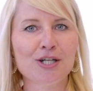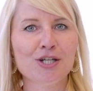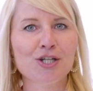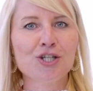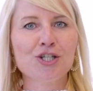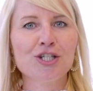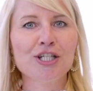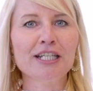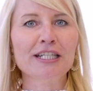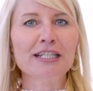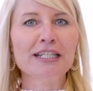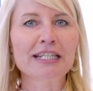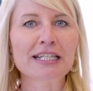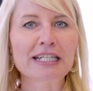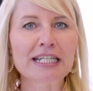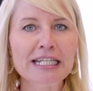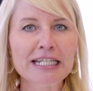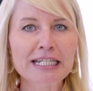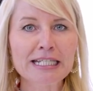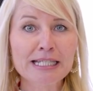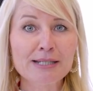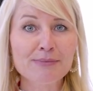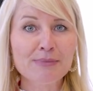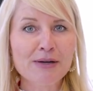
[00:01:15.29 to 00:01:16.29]
steht dir
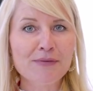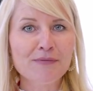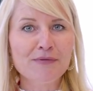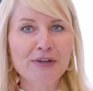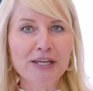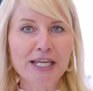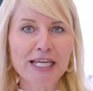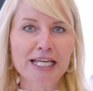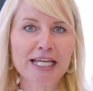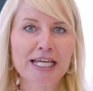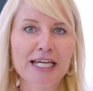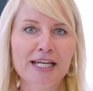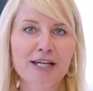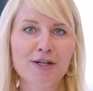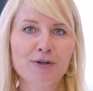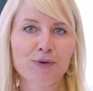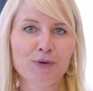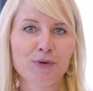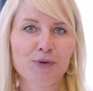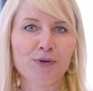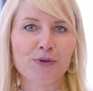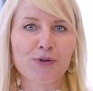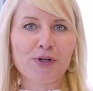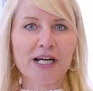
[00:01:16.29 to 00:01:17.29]
nichts mehr im Wege
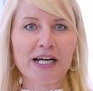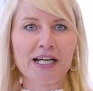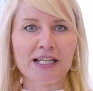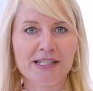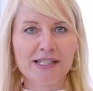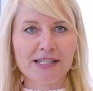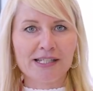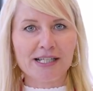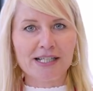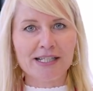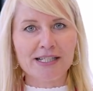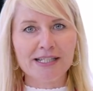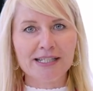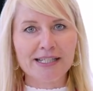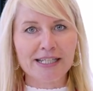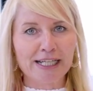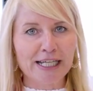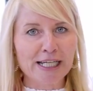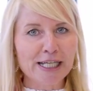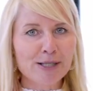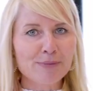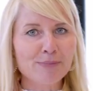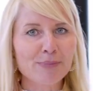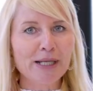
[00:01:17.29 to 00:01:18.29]
und du kannst als
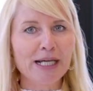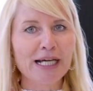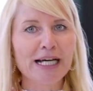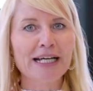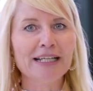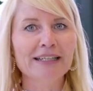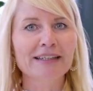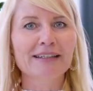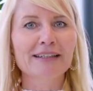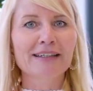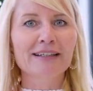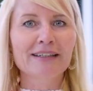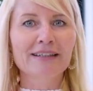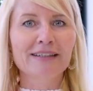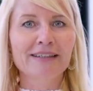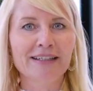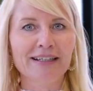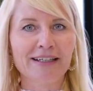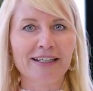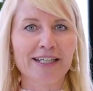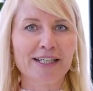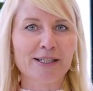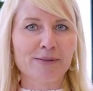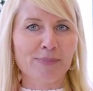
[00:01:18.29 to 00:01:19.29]
Direktberater,
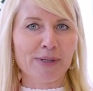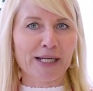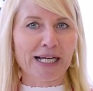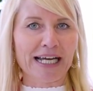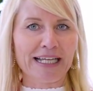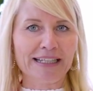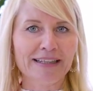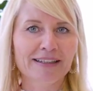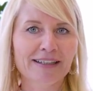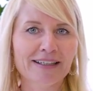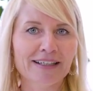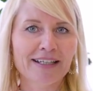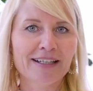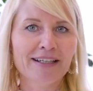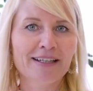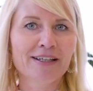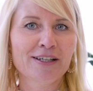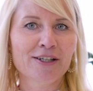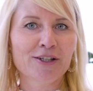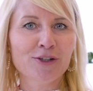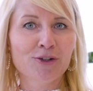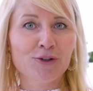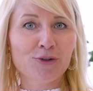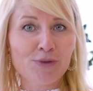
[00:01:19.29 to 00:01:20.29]
Direktberaterin
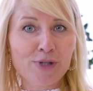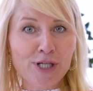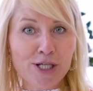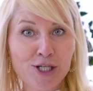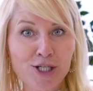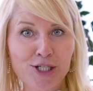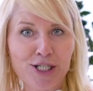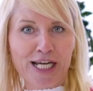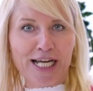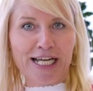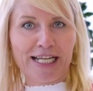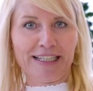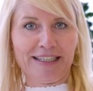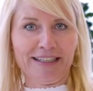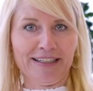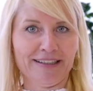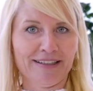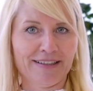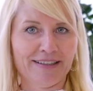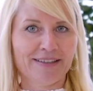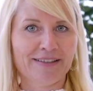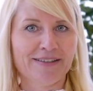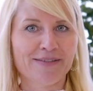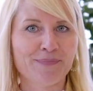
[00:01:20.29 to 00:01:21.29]
durchstarten.
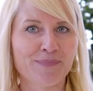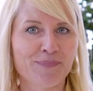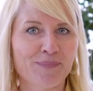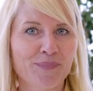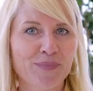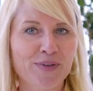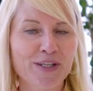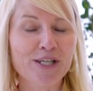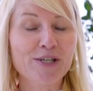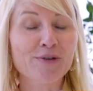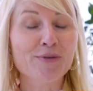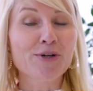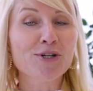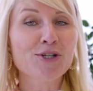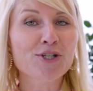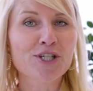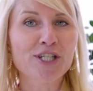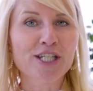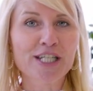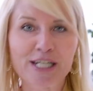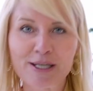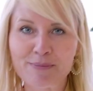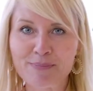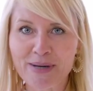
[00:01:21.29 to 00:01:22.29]
Ich
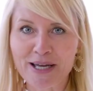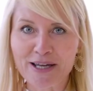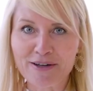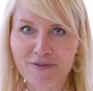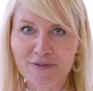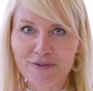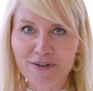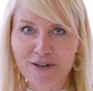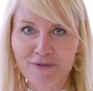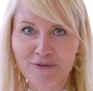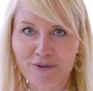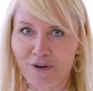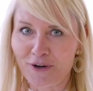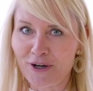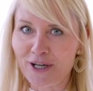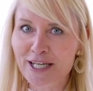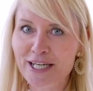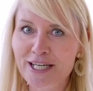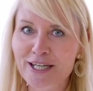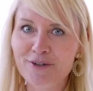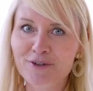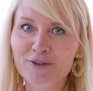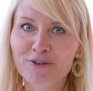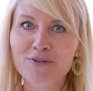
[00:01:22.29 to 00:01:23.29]
wünsche dir dabei viel
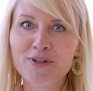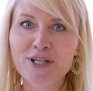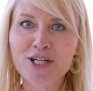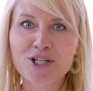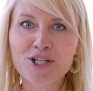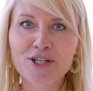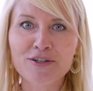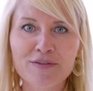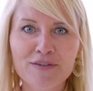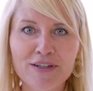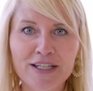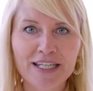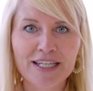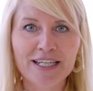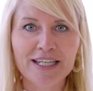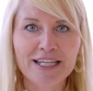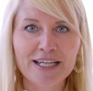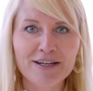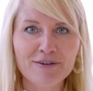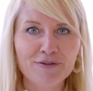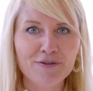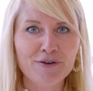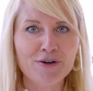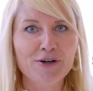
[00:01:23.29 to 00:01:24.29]
Freude und wirtschaftlichen
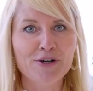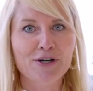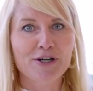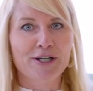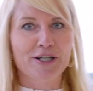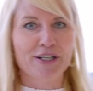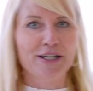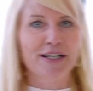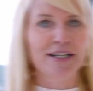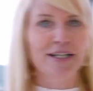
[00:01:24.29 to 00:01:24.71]
Erfolg.